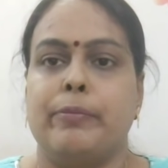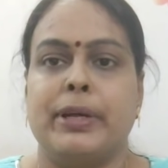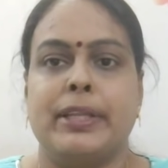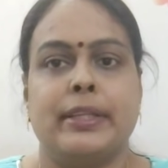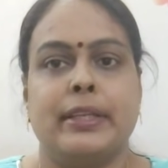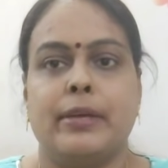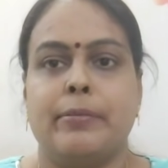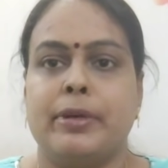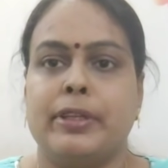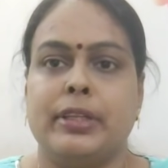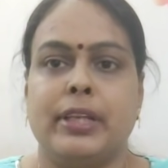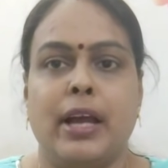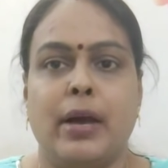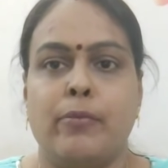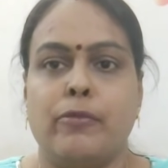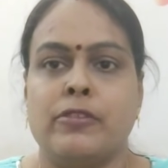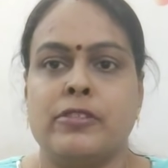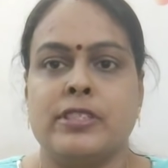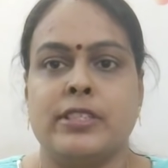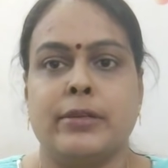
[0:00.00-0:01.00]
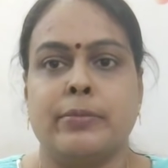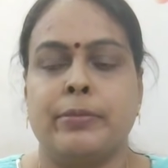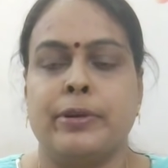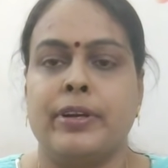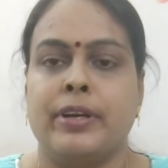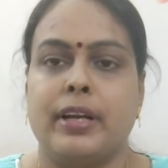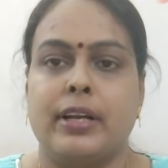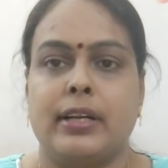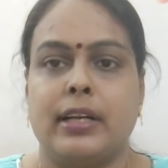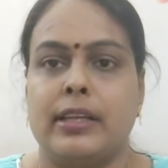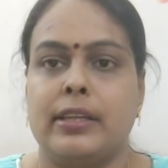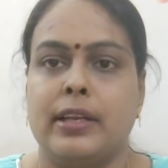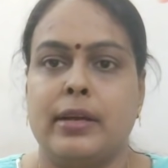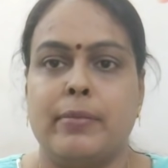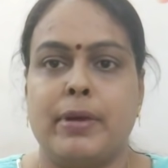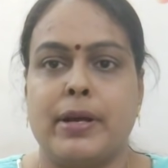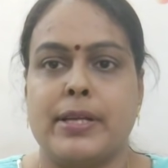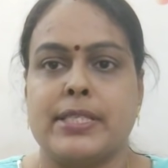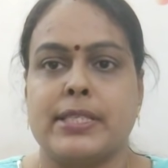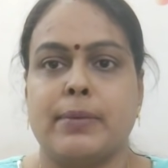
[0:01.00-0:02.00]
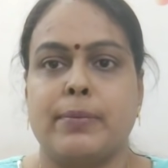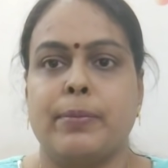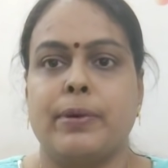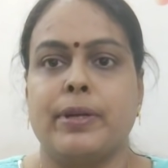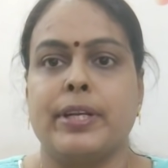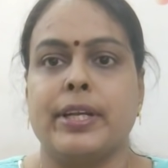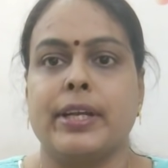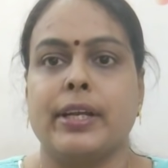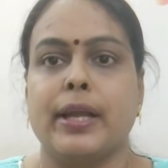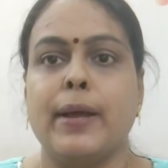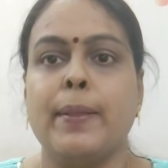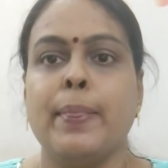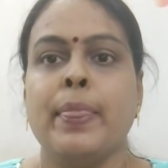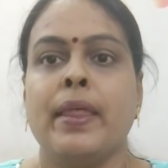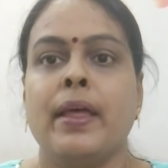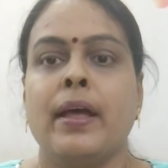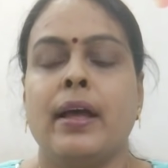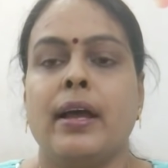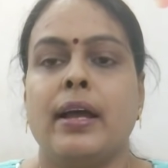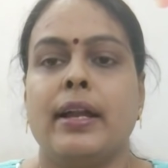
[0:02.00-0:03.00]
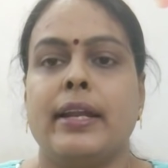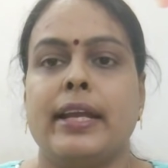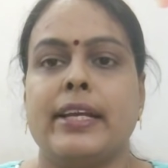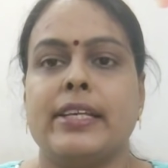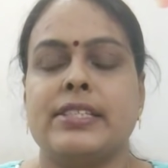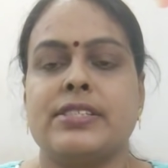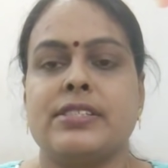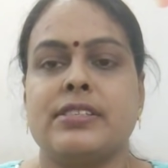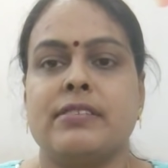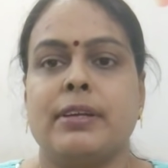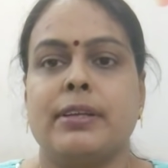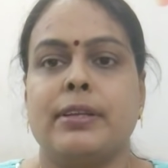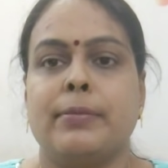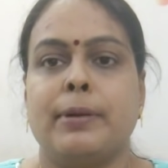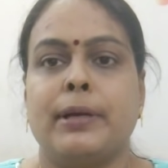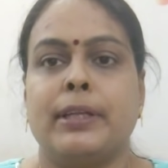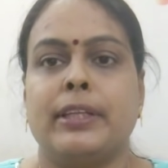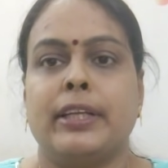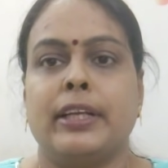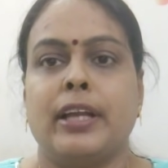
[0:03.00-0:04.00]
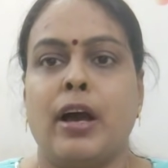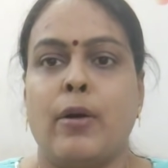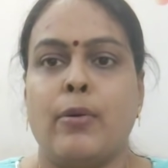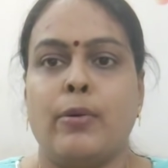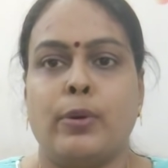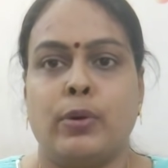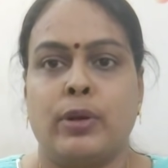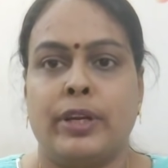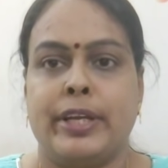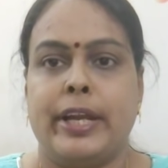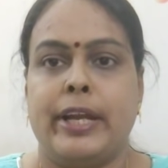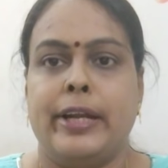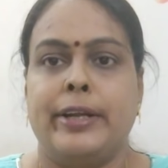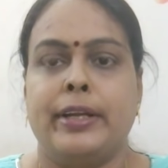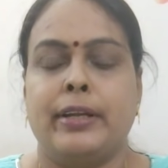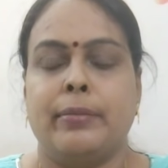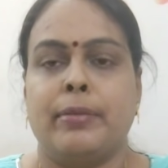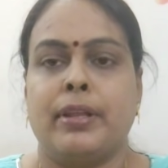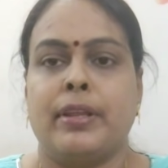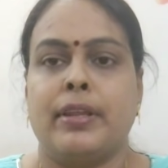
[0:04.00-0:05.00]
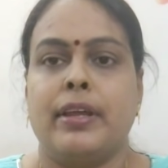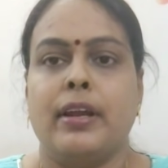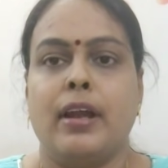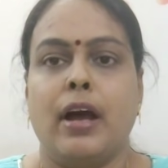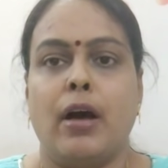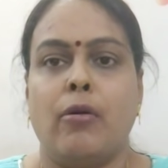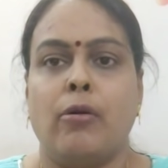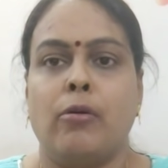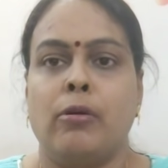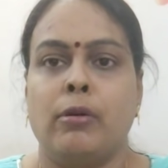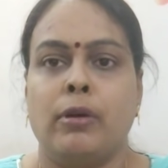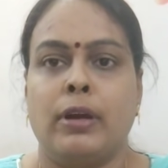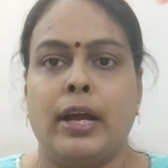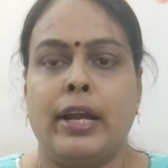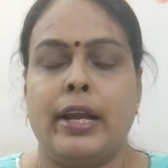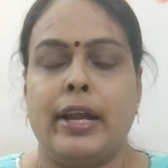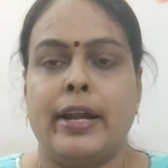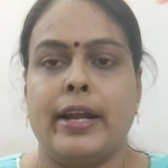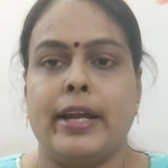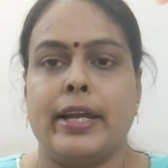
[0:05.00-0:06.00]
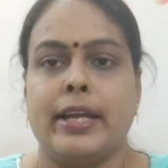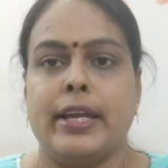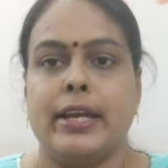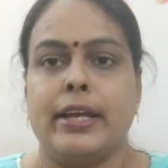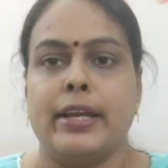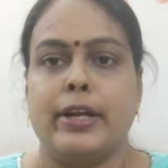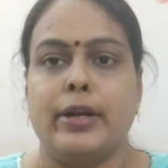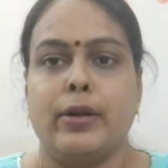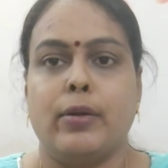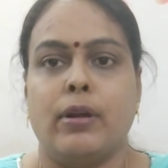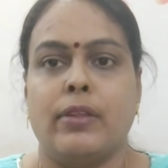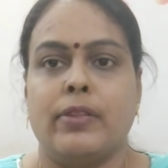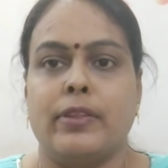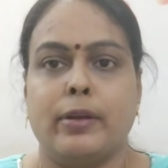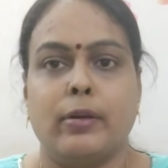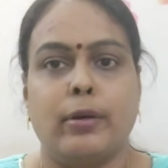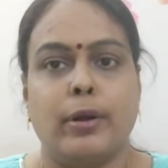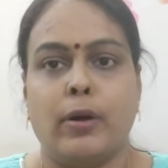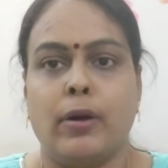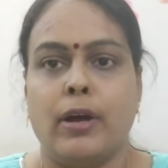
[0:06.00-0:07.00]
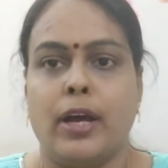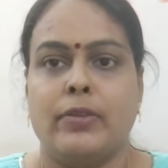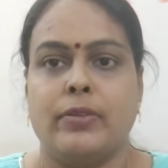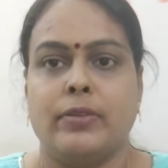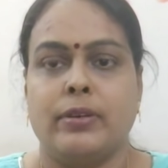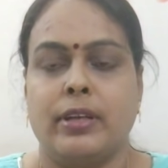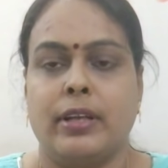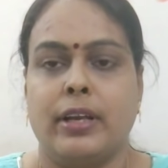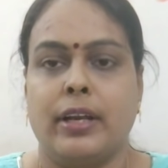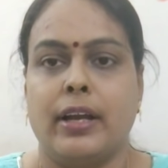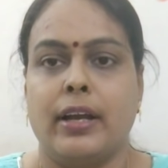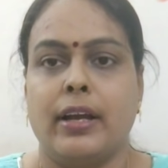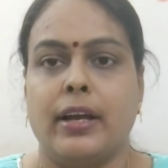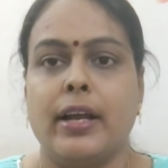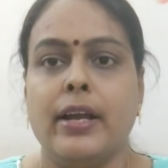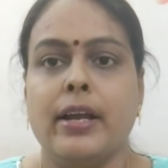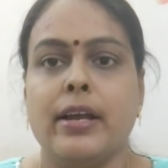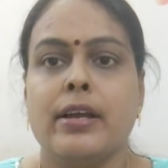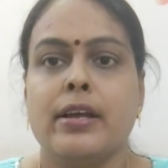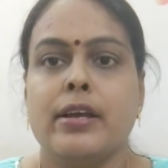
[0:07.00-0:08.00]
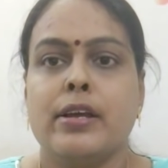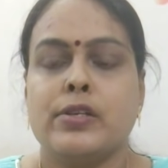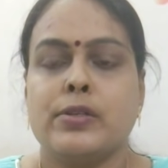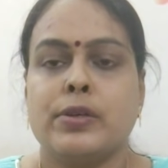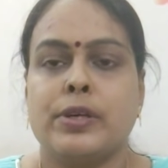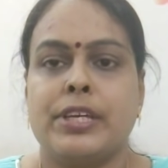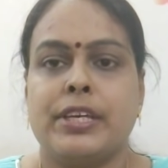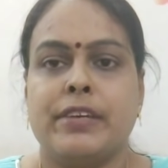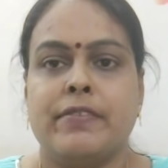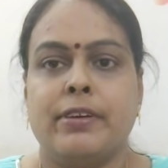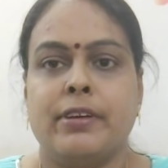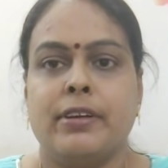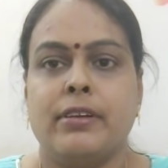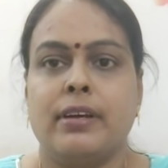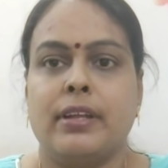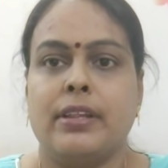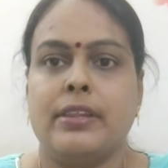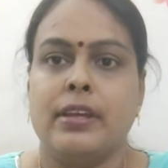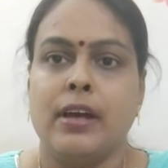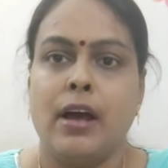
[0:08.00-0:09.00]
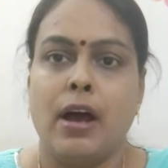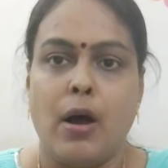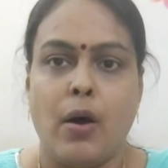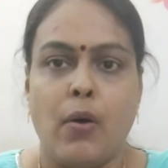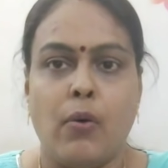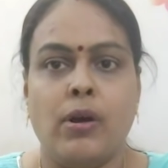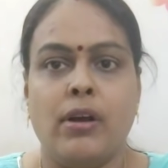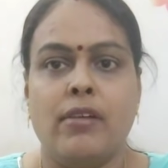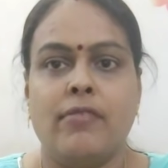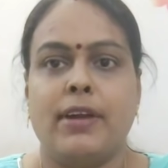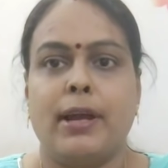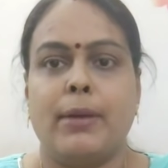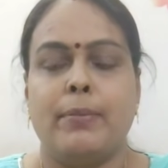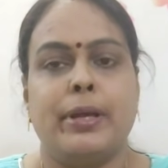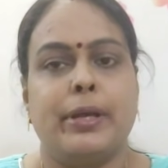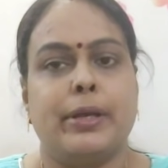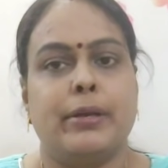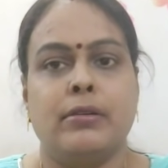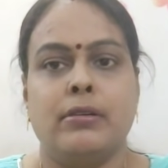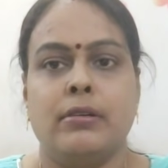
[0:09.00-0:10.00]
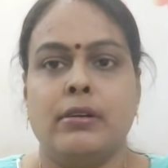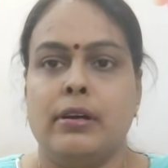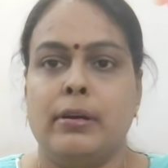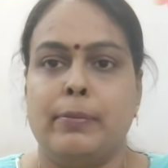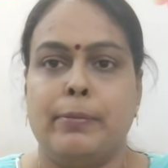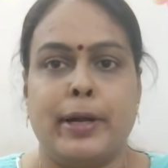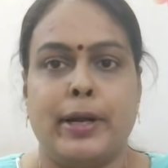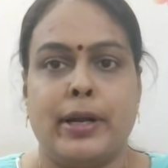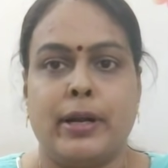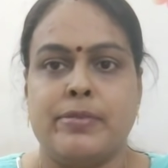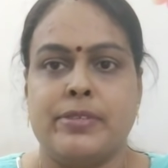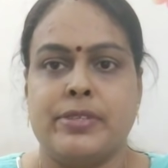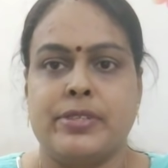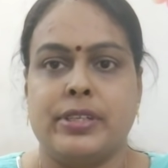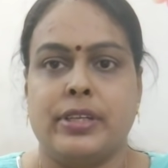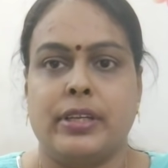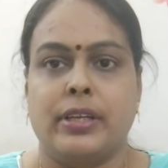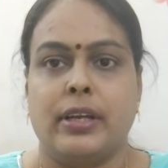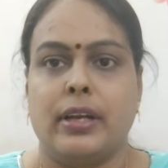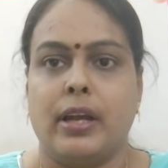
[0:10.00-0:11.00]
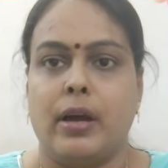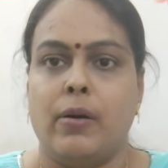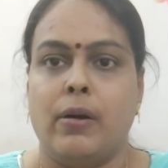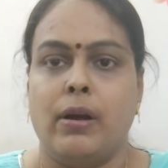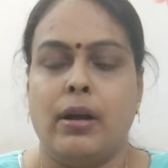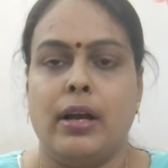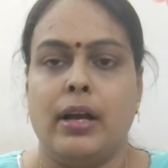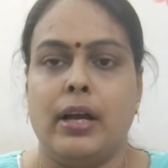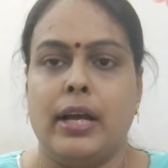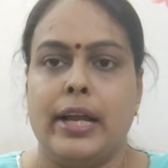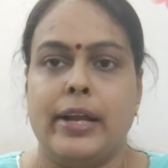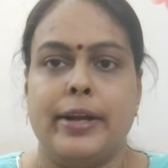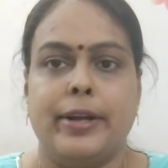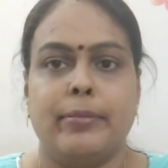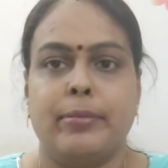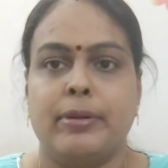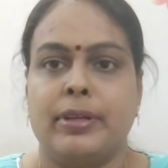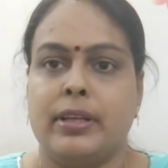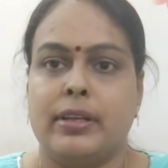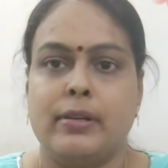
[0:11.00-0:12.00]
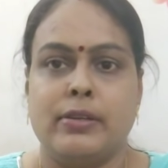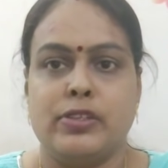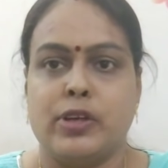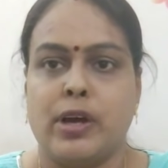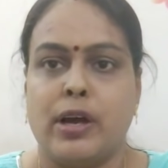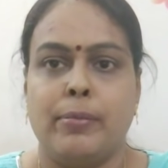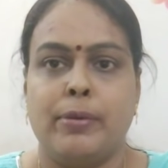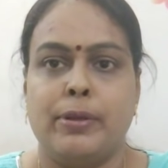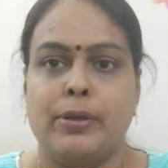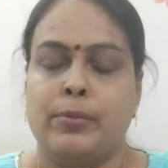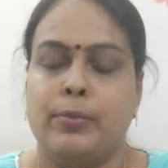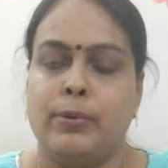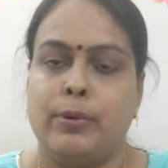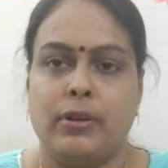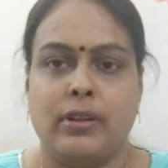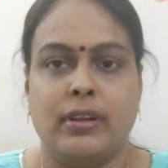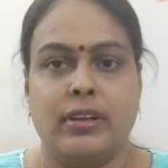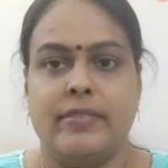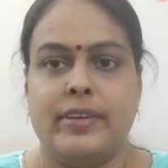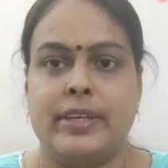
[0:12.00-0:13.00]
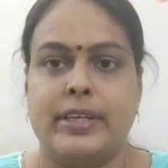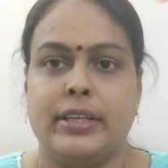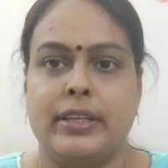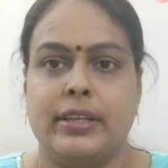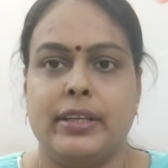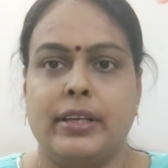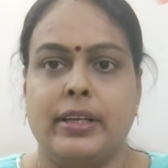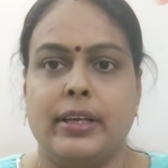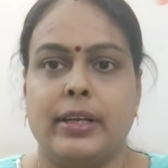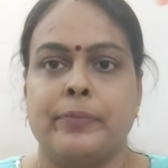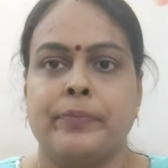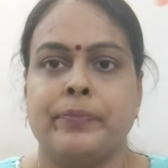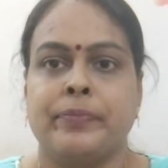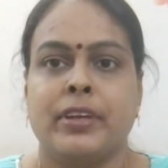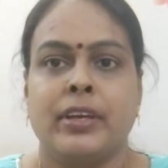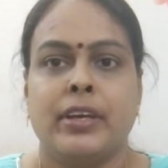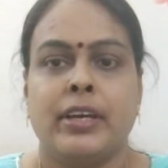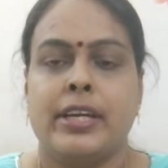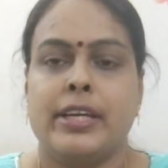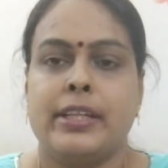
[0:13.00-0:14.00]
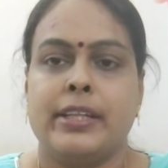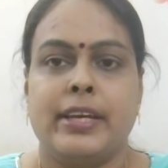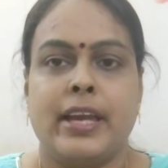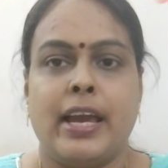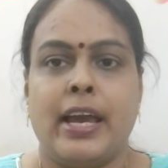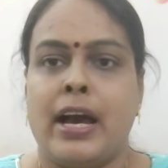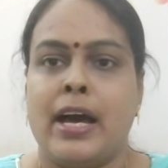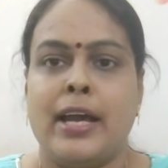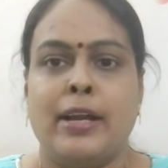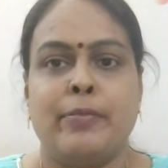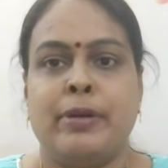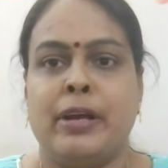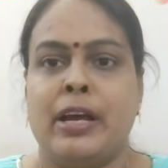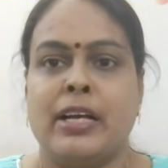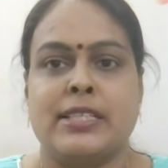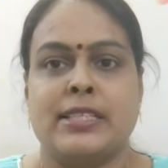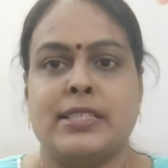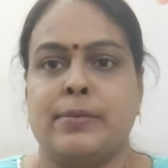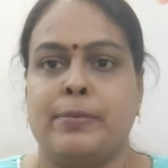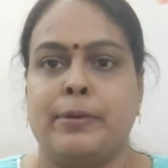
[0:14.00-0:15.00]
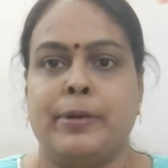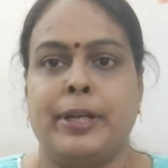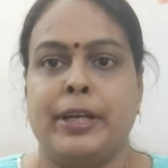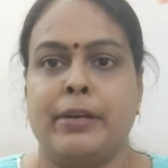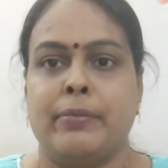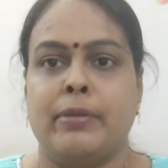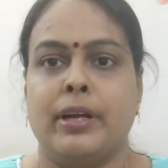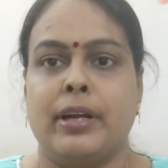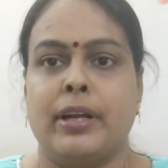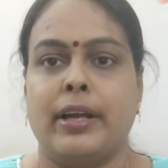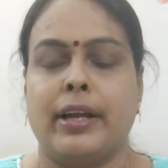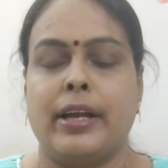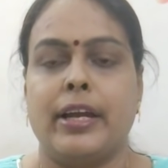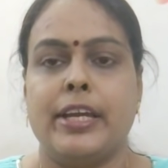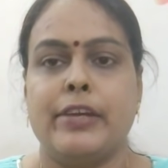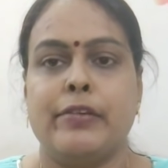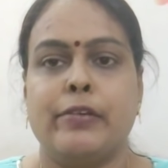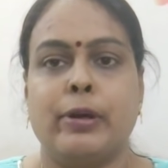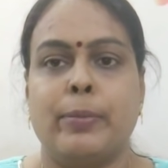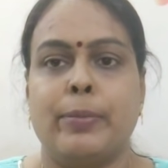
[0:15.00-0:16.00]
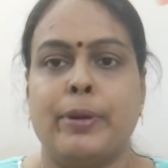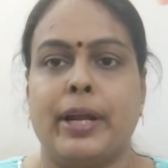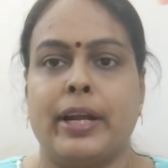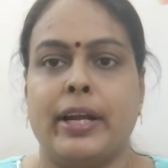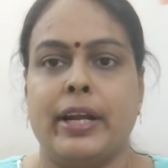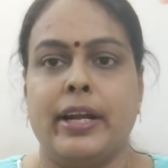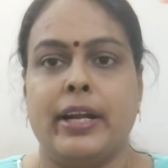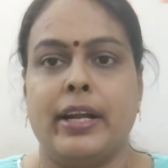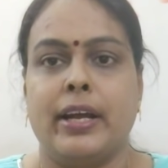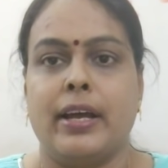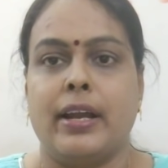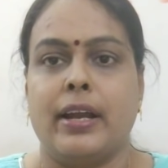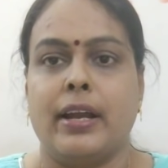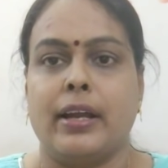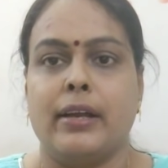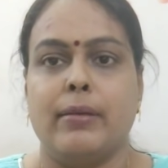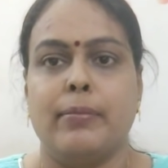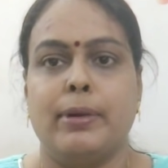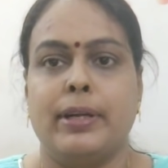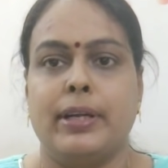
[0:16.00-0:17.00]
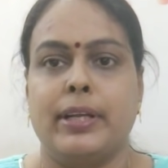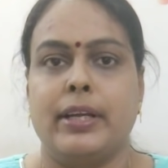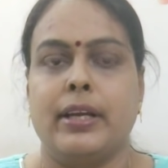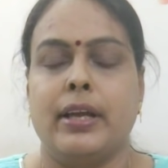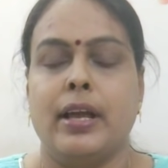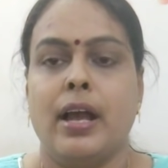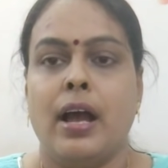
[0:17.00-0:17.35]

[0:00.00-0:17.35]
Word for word: மந்த்லி மந்த்லி அமௌண்ட் சென்ட் பண்ணுறாரு அது நம்ம அக்செப்ட் பண்ணிக்கலாம் நெக்ஸ்ட் வந்து பார்த்தீங்கன்னா அவருக்கு ஒரு எல்டர் பிரதர் அவங்களும் கல்யாணம் ஆகி ரெண்டு குழந்தைங்களோட கோயம்புத்தூரில் இருக்காங்க ஸோ இவர் வந்து அவங்க ஃபேமிலிக்கும் பணம் அனுப்பிச்சுட்டு இருக்கார் அவங்க எல்டர் பிரதர் ஜாப் எதுவும் போகிறதுல வீட்டில் தான் இருக்கார் இது யாருமே அக்செப்ட் பண்ணிக்க மாட்டாங்க இவங்க ப்ரெக்னென்ட் ஆகிறாங்க பட்